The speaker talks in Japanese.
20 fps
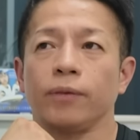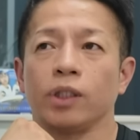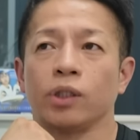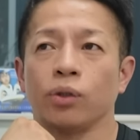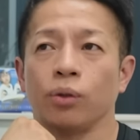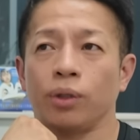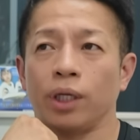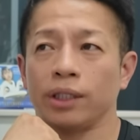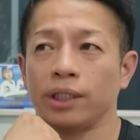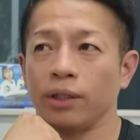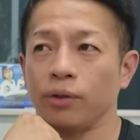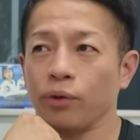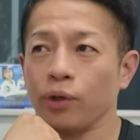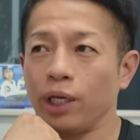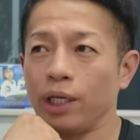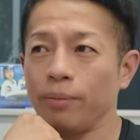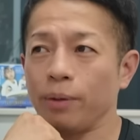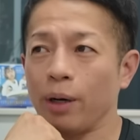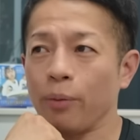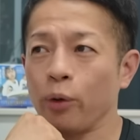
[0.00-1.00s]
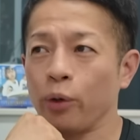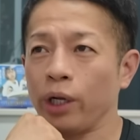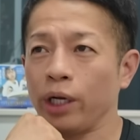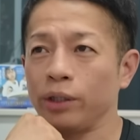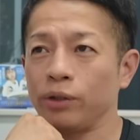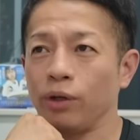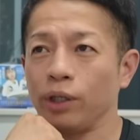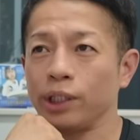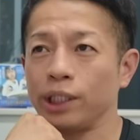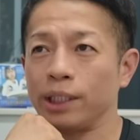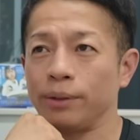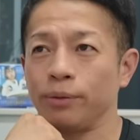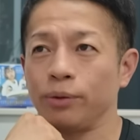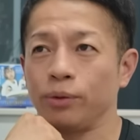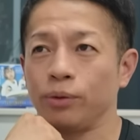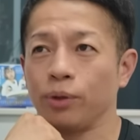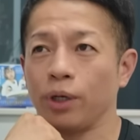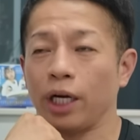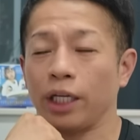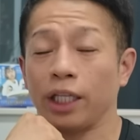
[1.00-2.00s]
そうなった時に守れるのは自
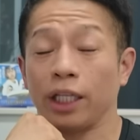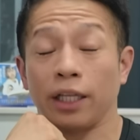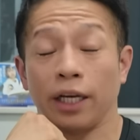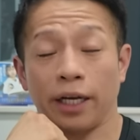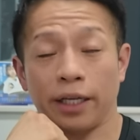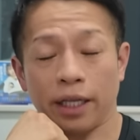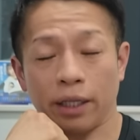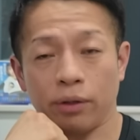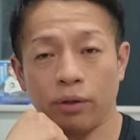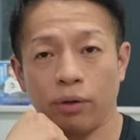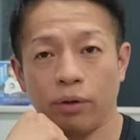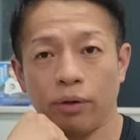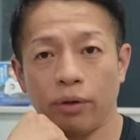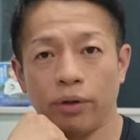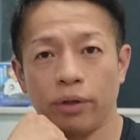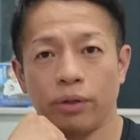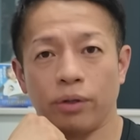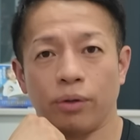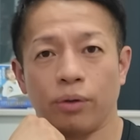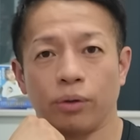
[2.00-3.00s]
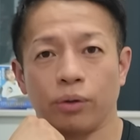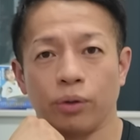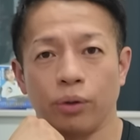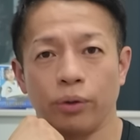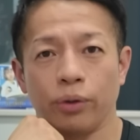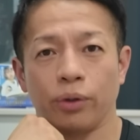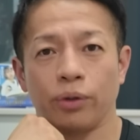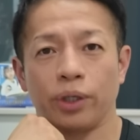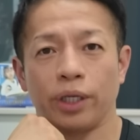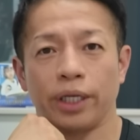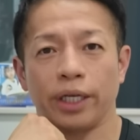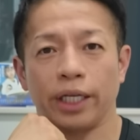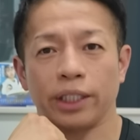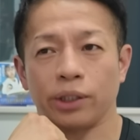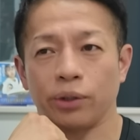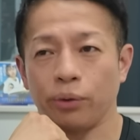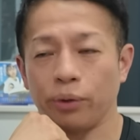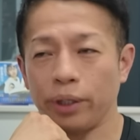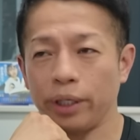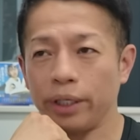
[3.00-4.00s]
分の体だけだということをよく理解
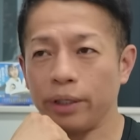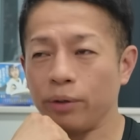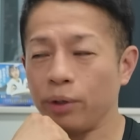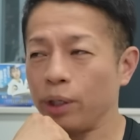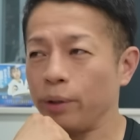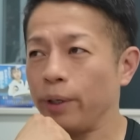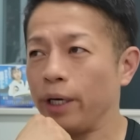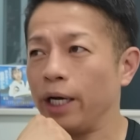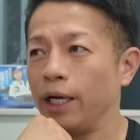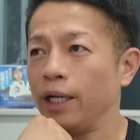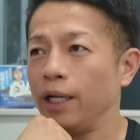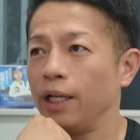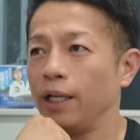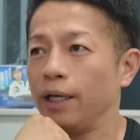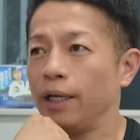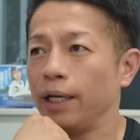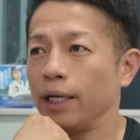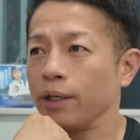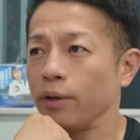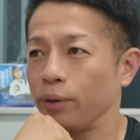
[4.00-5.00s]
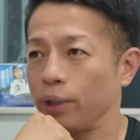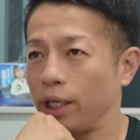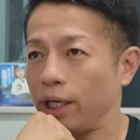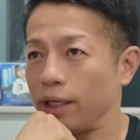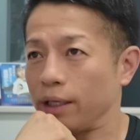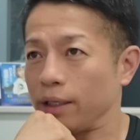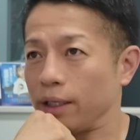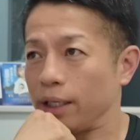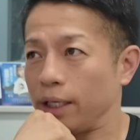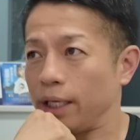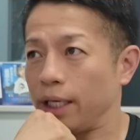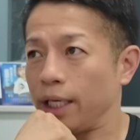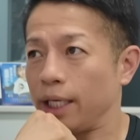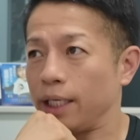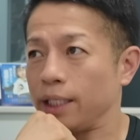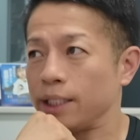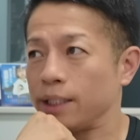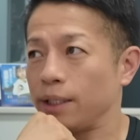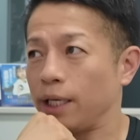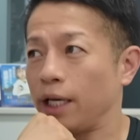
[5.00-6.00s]
した方がいいこれは去年、
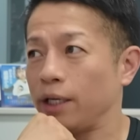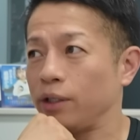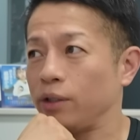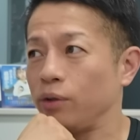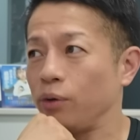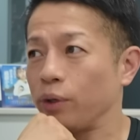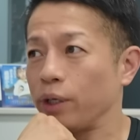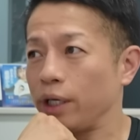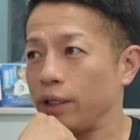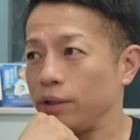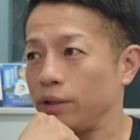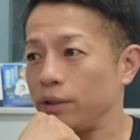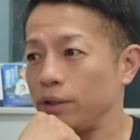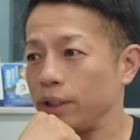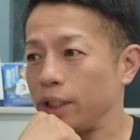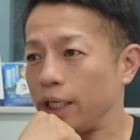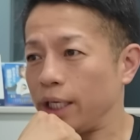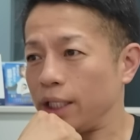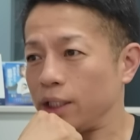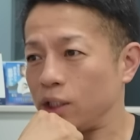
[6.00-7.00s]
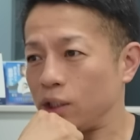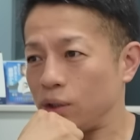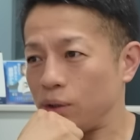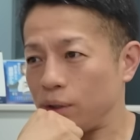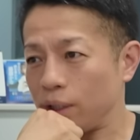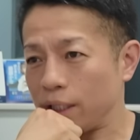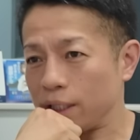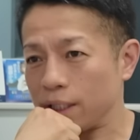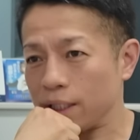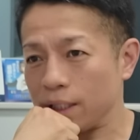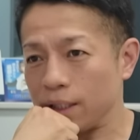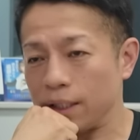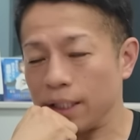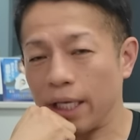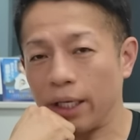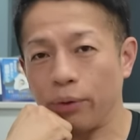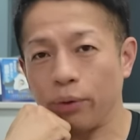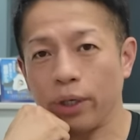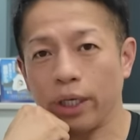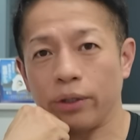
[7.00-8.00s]
えイスラエルにおける、え10月
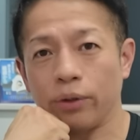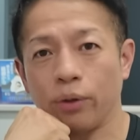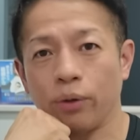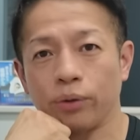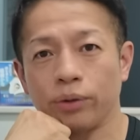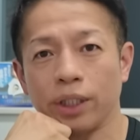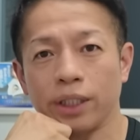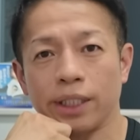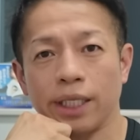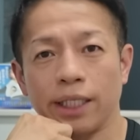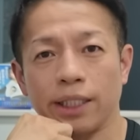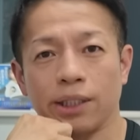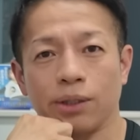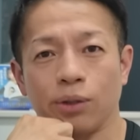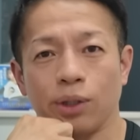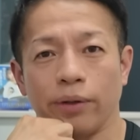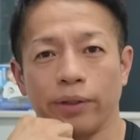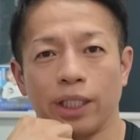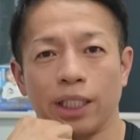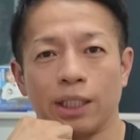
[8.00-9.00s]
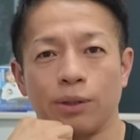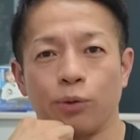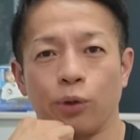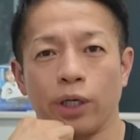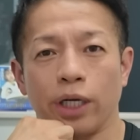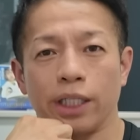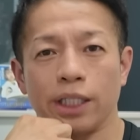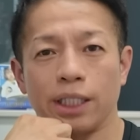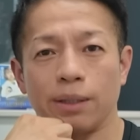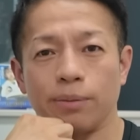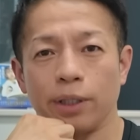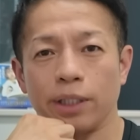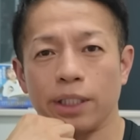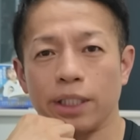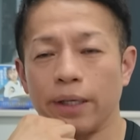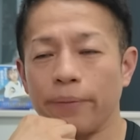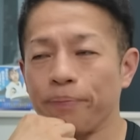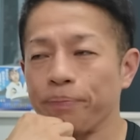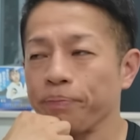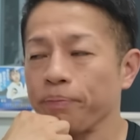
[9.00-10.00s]
7日に起こった戦争で私も感じまし
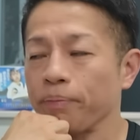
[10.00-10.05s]
た